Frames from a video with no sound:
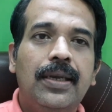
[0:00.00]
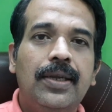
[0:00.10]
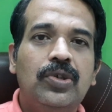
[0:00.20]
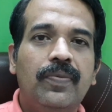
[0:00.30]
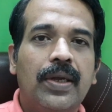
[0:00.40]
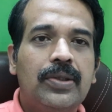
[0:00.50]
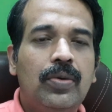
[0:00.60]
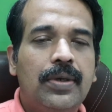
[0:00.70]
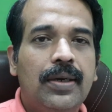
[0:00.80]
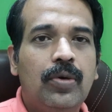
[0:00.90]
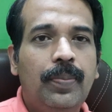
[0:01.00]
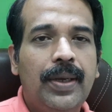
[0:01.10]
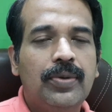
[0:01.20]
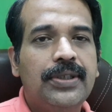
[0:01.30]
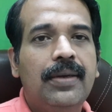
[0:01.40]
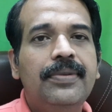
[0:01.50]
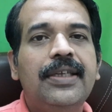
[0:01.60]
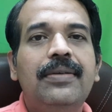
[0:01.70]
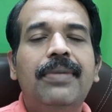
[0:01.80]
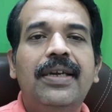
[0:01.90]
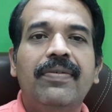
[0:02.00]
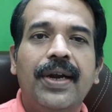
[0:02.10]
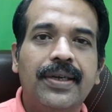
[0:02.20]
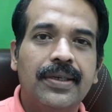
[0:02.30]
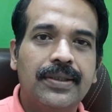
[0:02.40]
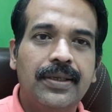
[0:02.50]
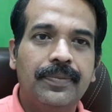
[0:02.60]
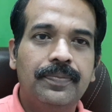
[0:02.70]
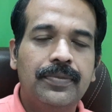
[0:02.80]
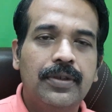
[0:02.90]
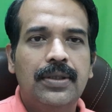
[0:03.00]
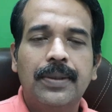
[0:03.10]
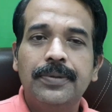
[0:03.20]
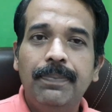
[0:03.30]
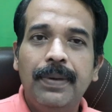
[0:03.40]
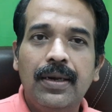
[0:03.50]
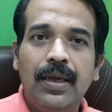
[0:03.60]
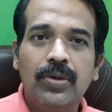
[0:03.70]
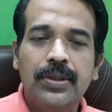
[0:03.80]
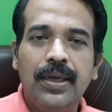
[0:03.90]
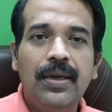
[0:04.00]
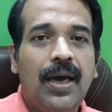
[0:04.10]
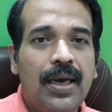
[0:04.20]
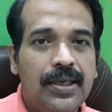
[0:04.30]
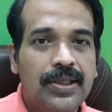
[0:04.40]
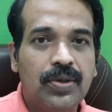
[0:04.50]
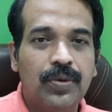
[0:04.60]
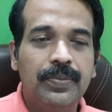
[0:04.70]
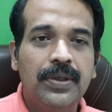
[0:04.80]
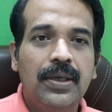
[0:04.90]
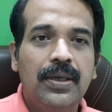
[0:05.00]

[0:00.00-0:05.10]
के लिए जो व्यक्तियों का ग्रुप है उसे हम तीन में डिवाइड करते हैं सबसे पहला होता है हाई रिस्क ग्रुप